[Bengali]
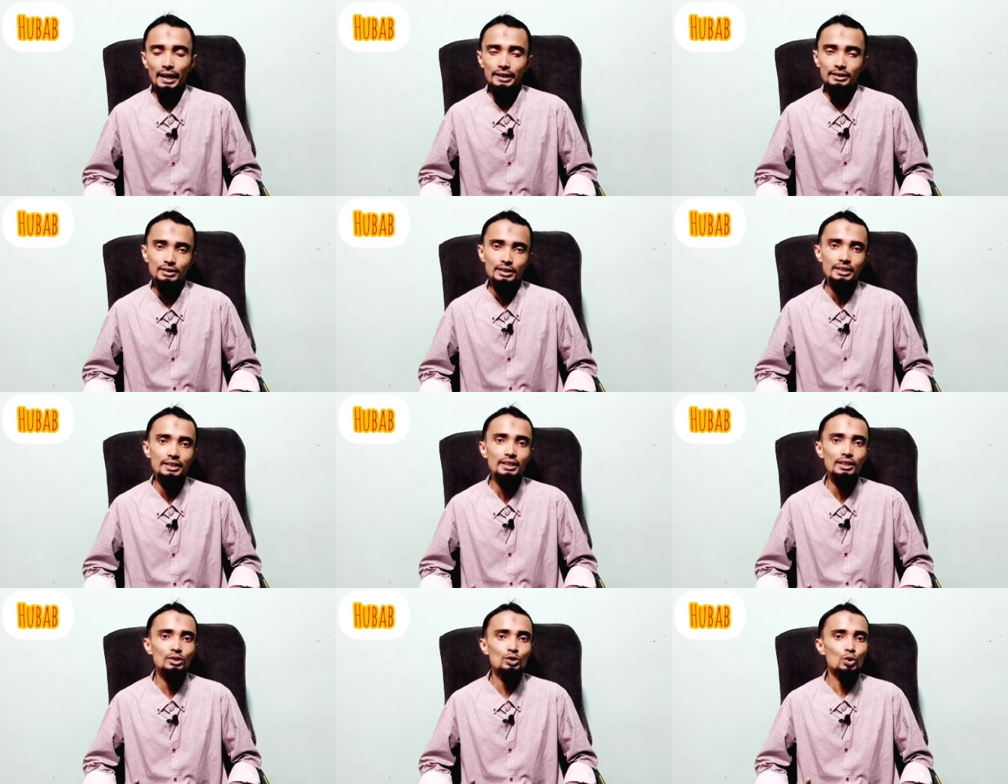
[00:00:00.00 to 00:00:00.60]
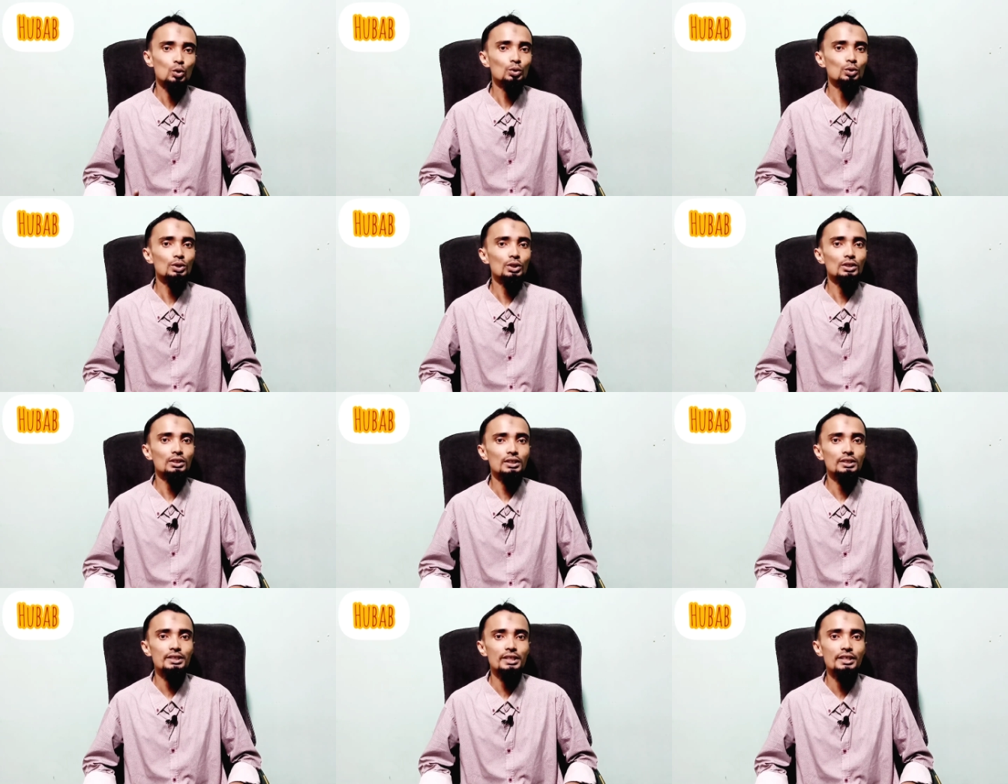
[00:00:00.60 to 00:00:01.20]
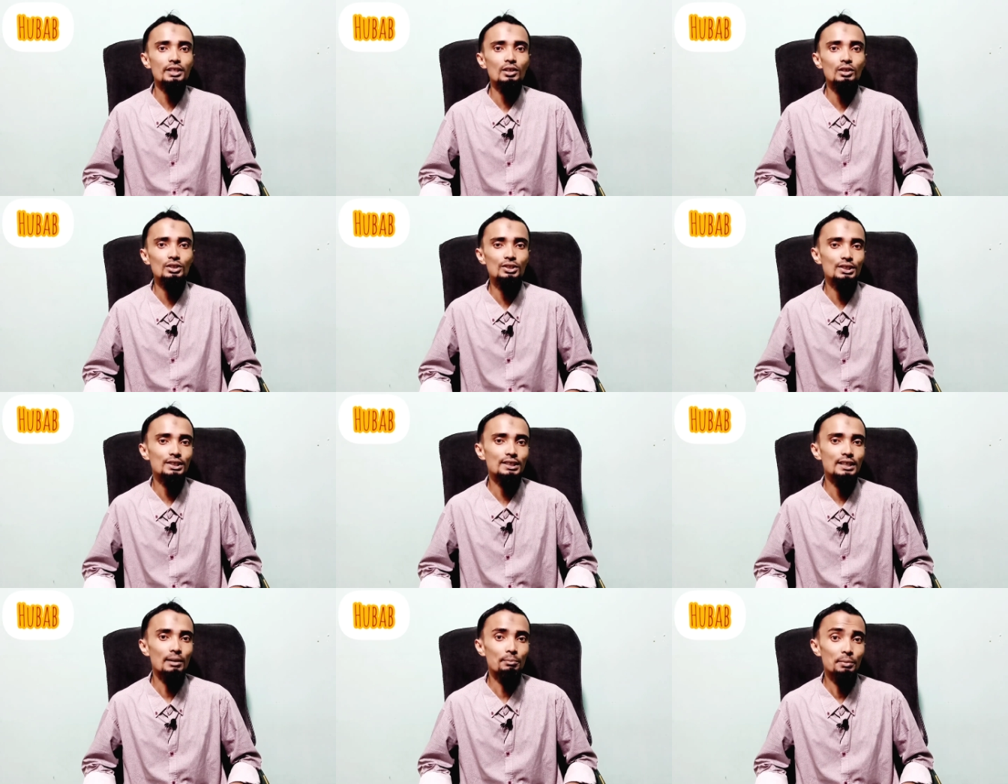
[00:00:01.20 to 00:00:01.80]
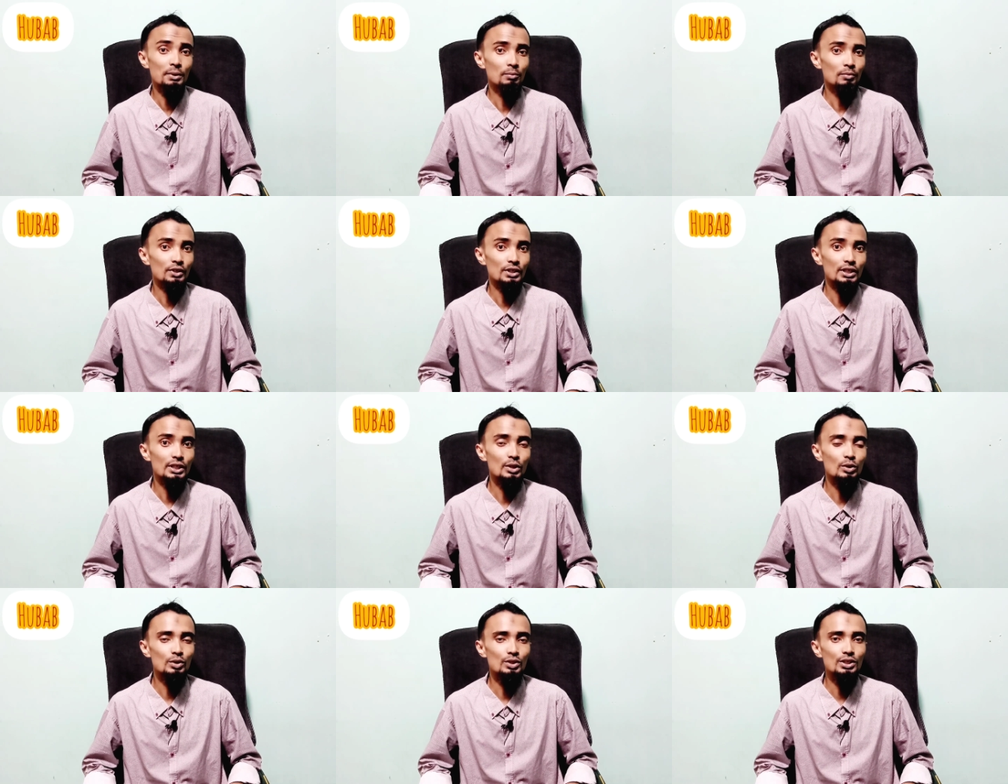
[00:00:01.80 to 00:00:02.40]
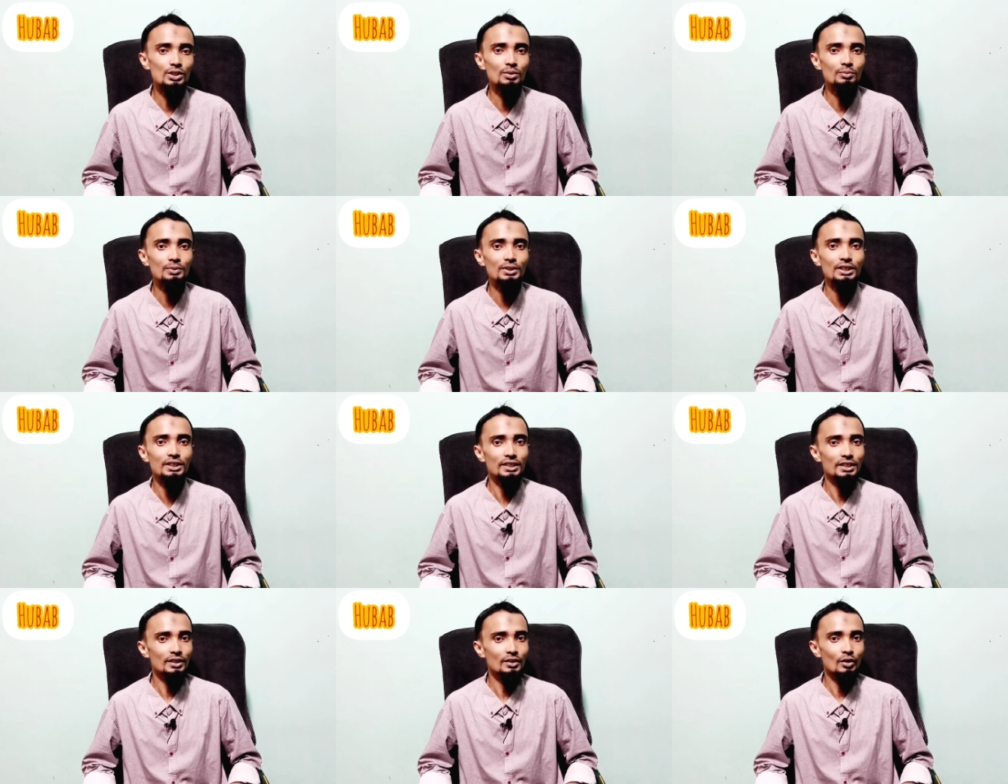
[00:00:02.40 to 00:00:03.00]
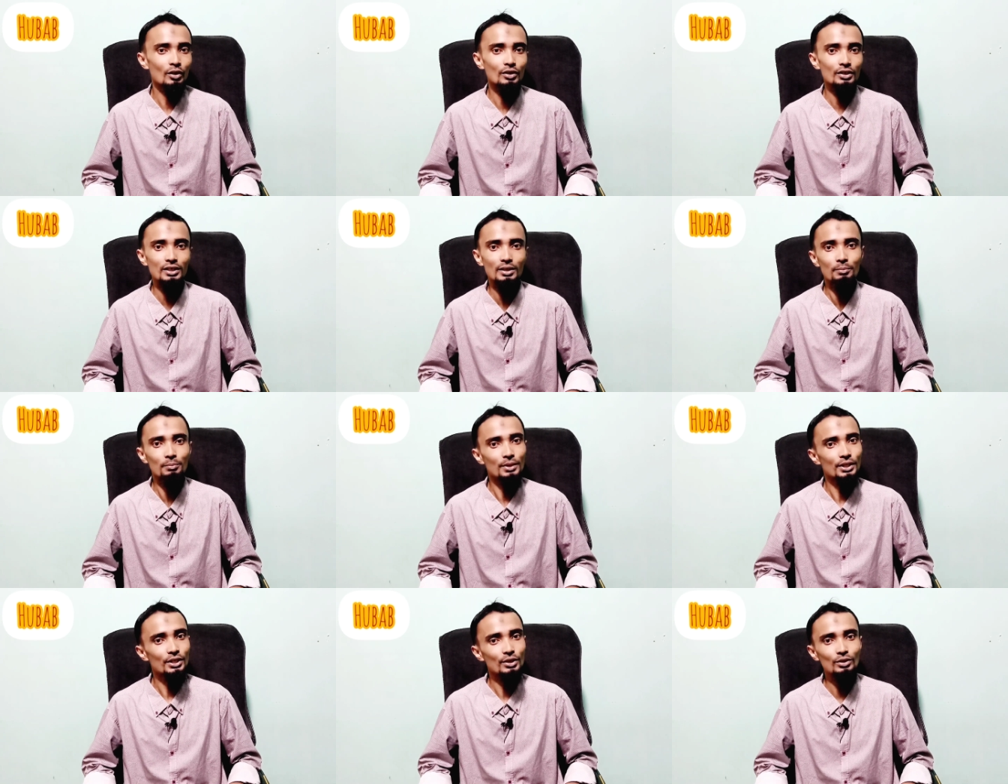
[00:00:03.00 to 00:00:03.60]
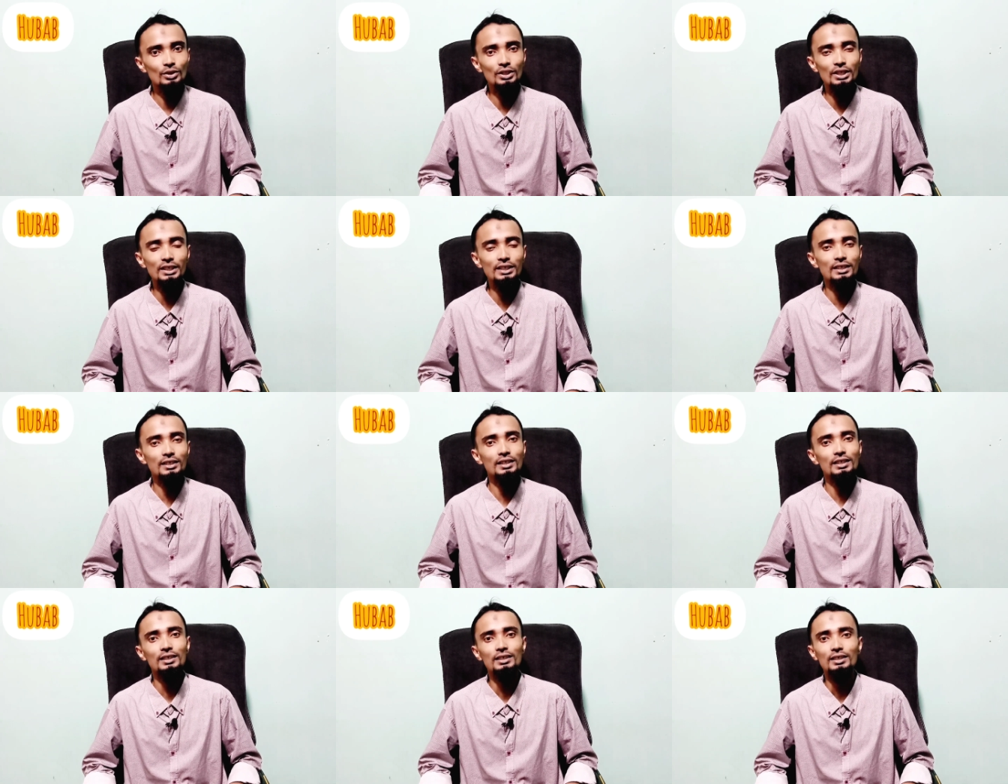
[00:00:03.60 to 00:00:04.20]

যেটা সত্যি কথা সেটা হচ্ছে কি আপনি ইউটিউব থেকে কয়েকটা ভিডিও দেখে